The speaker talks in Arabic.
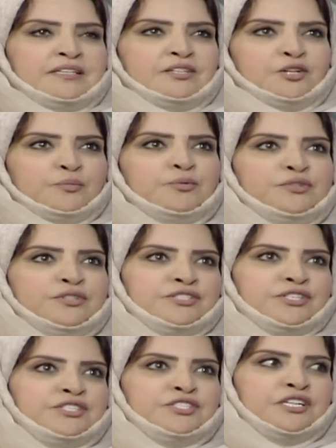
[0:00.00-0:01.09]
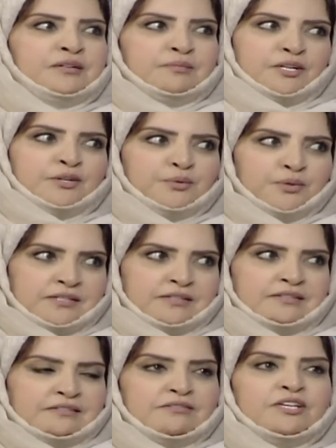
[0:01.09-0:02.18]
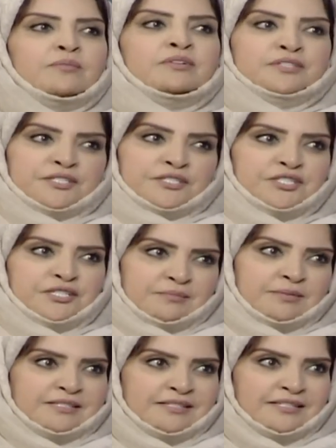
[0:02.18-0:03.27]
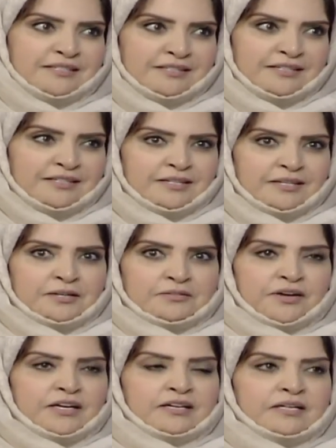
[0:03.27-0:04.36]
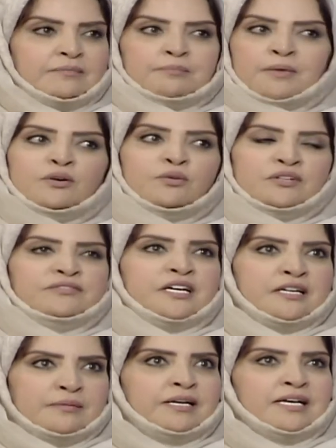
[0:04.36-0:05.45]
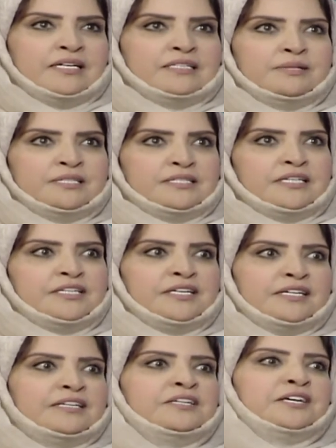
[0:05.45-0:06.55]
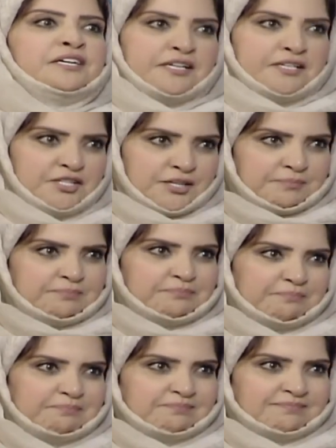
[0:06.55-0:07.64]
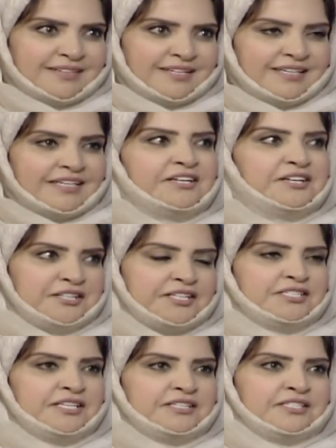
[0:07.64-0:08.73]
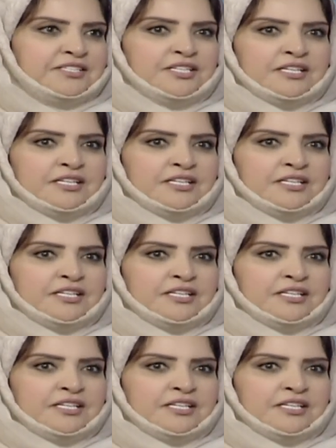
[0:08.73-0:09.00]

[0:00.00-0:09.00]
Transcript: يحبون التشجيع المعنوي طبعا. قبل التشجيع المادي فإحنا ما أقول نفتقره بالعكس بس إحنا نحتاجه احنا نحتاج هذا التشجيع